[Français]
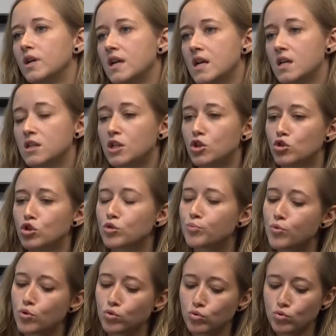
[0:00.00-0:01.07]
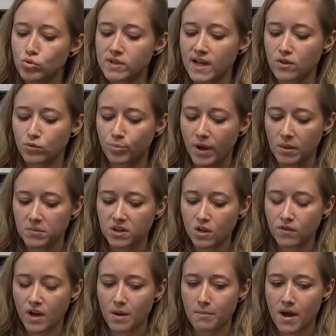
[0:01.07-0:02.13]
C'est juste pour nous, ça nous permet de
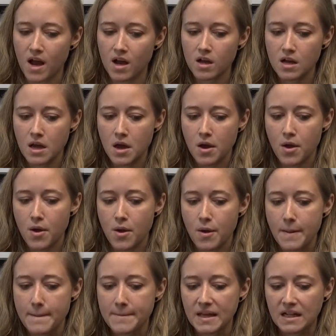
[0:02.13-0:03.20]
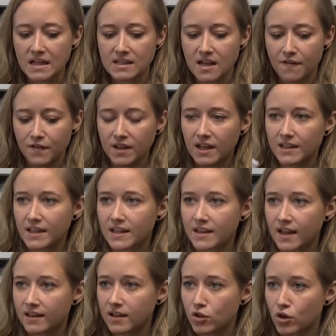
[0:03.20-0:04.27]
vraiment euh, mettre les enfants dans des
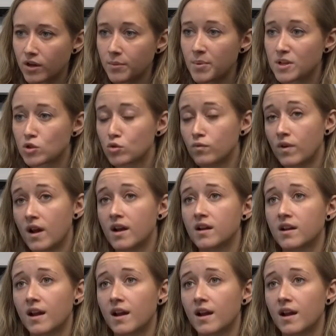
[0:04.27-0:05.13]
catégories parce que souvent, mhm.